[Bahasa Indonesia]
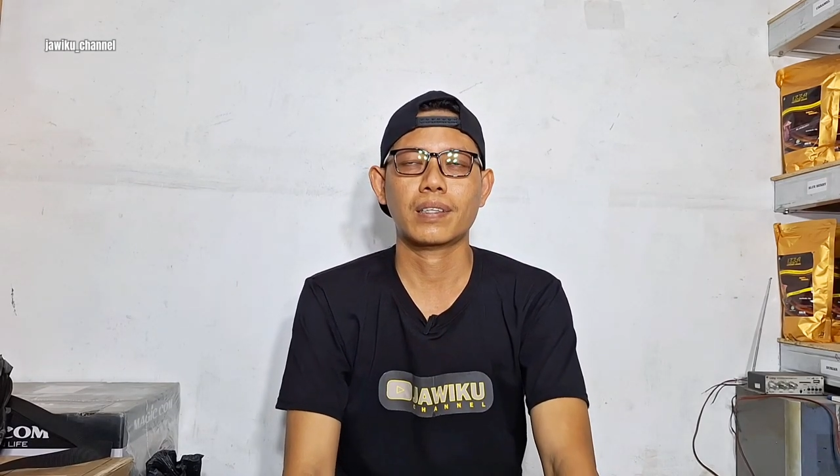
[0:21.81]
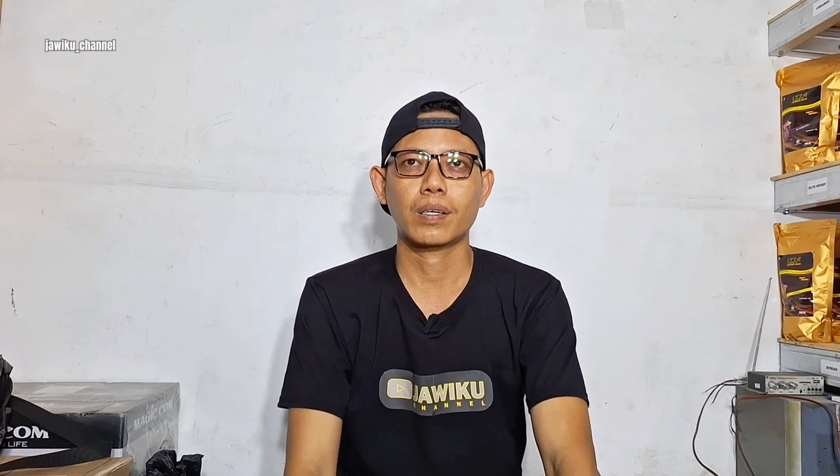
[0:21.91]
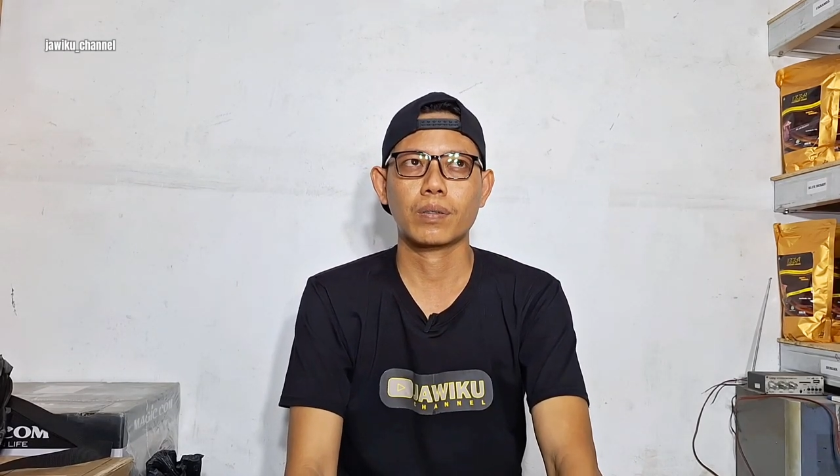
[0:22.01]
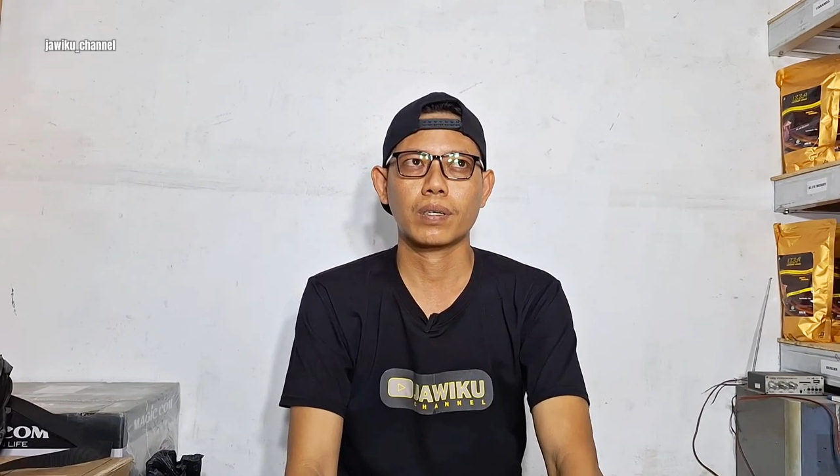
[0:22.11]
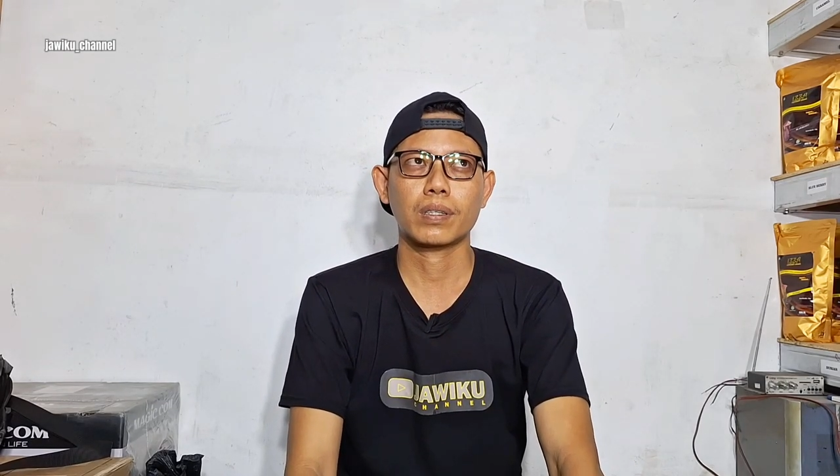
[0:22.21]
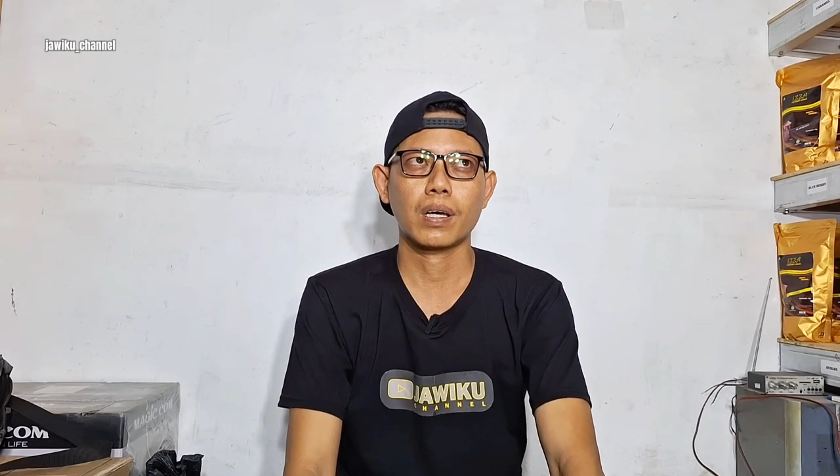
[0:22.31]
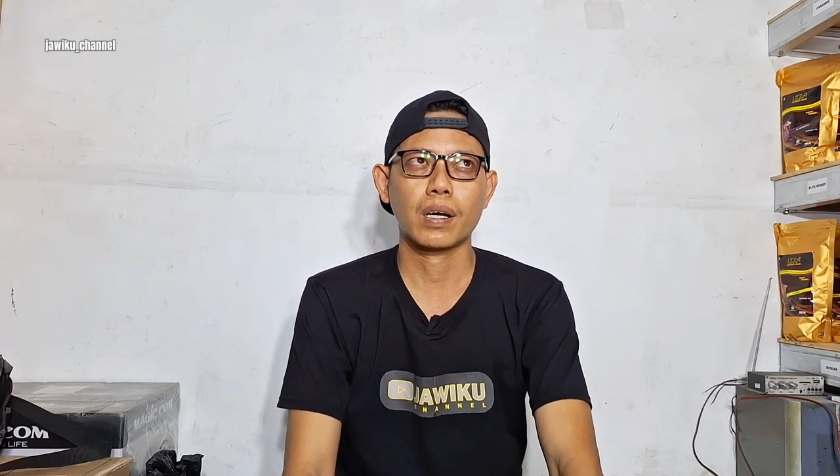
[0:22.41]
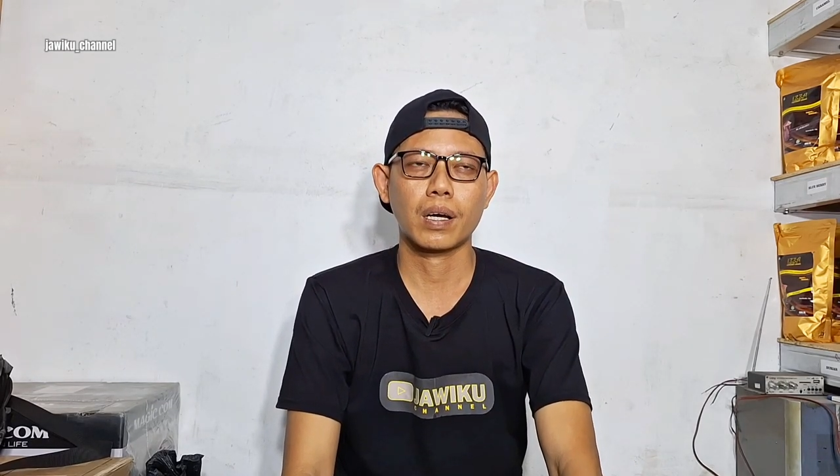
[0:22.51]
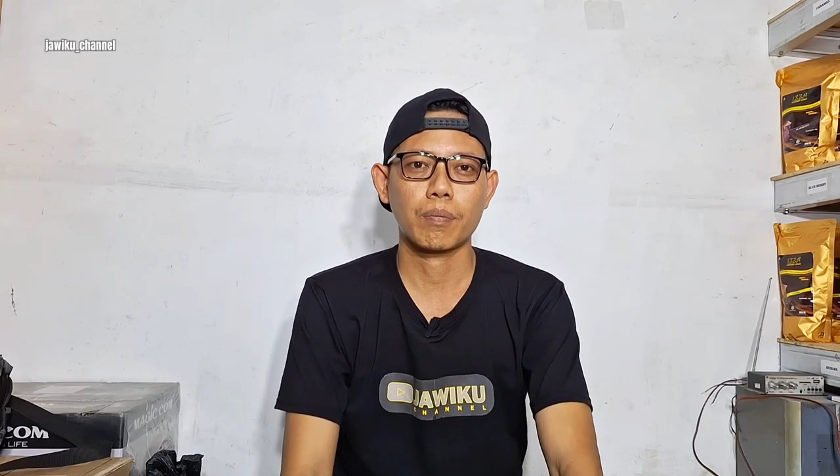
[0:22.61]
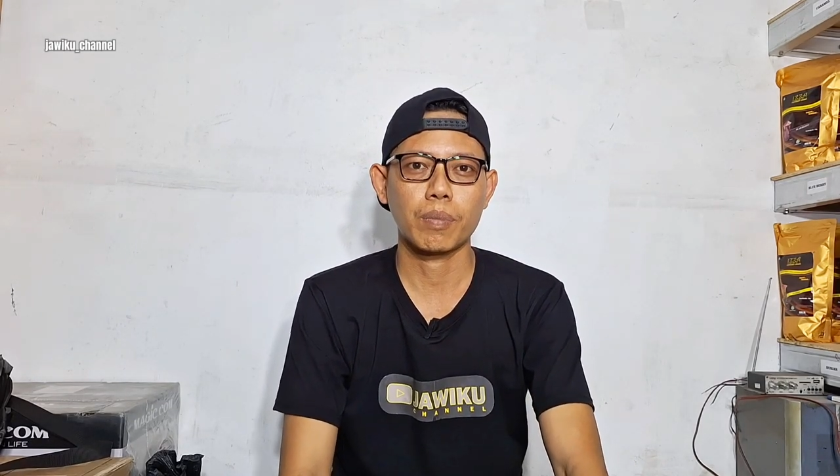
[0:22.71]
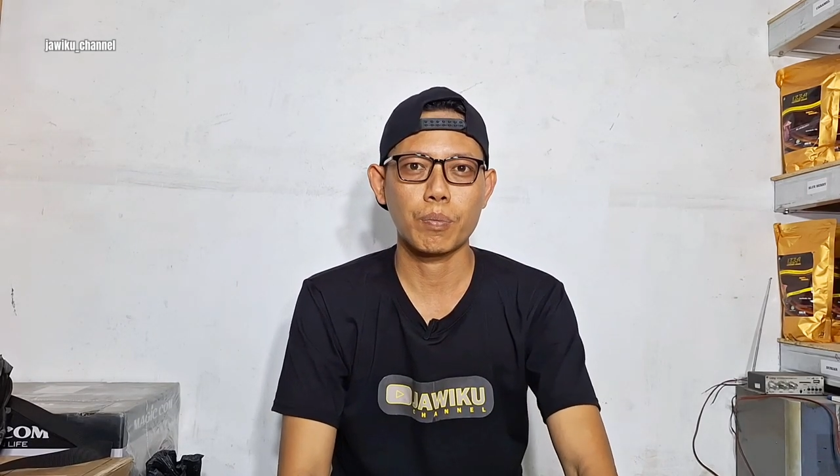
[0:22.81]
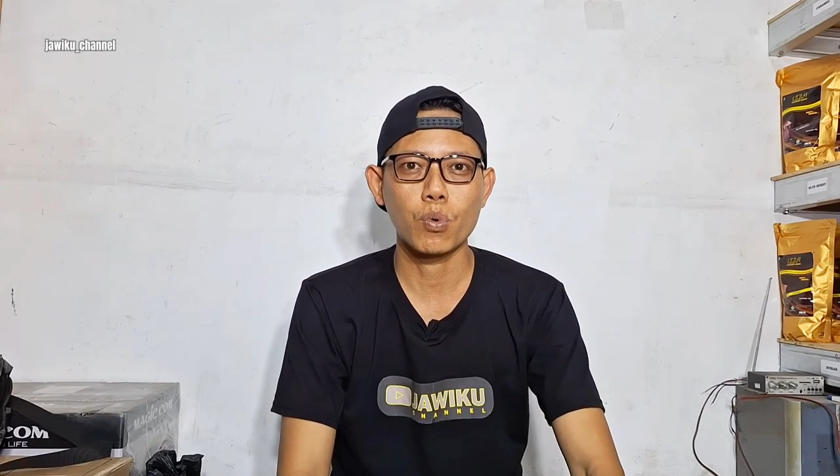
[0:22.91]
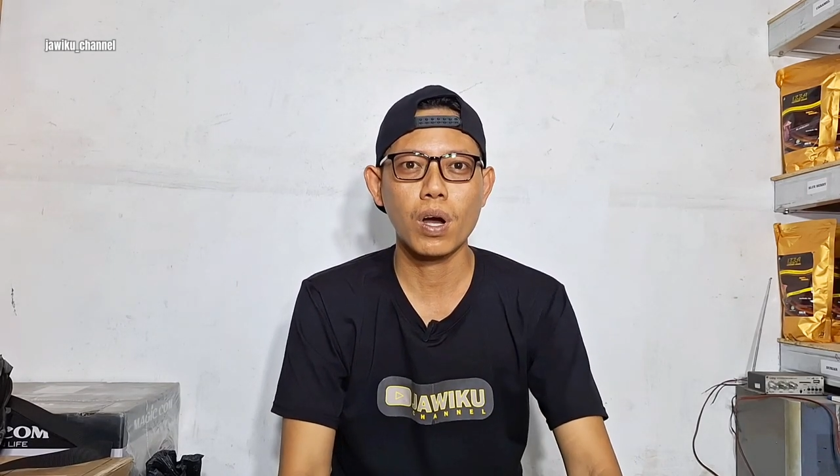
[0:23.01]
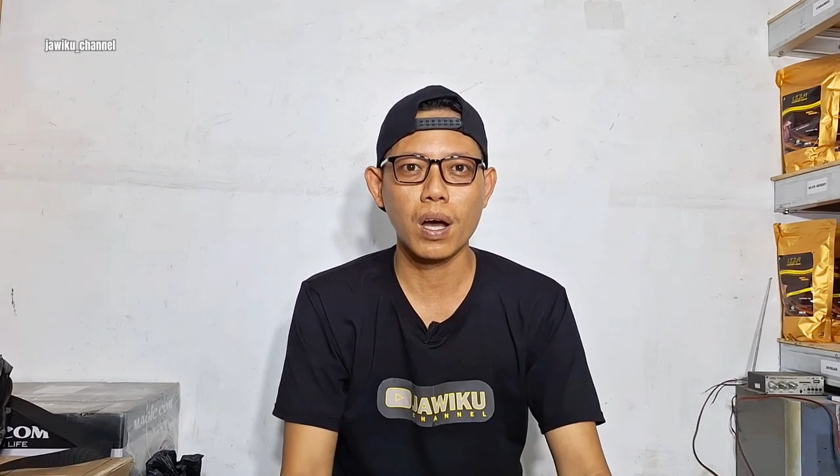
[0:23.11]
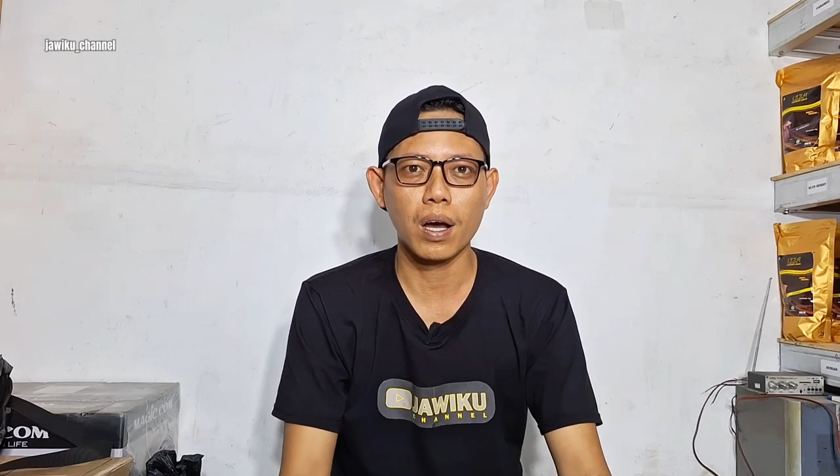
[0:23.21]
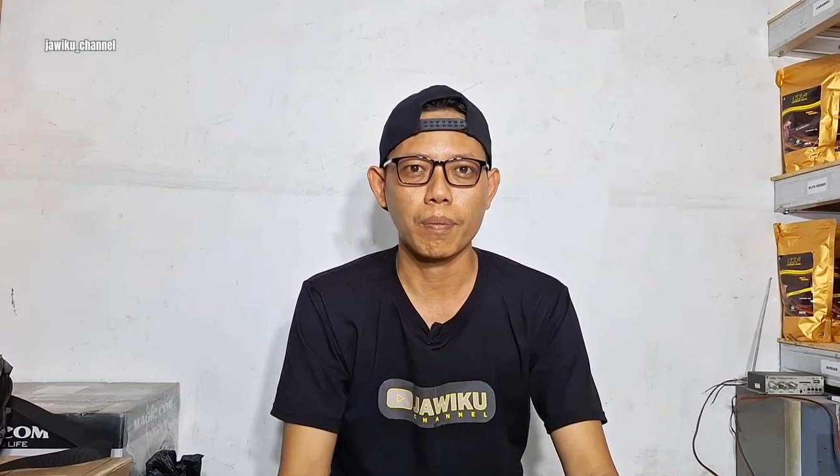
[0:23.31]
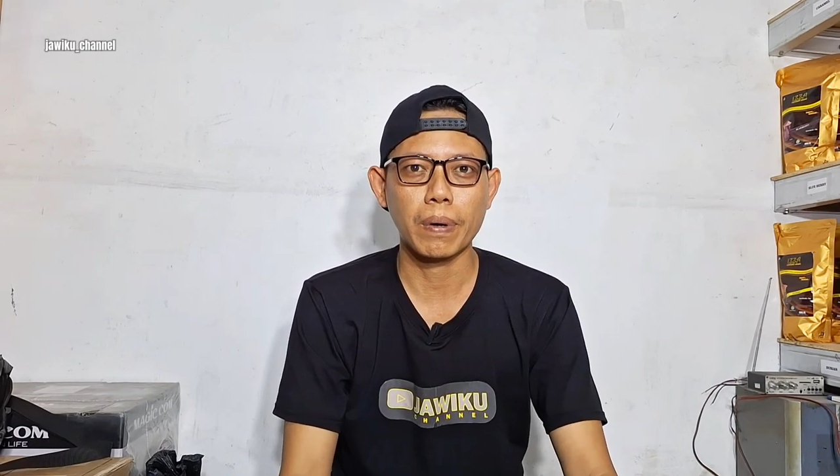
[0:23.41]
atau kita akan membuka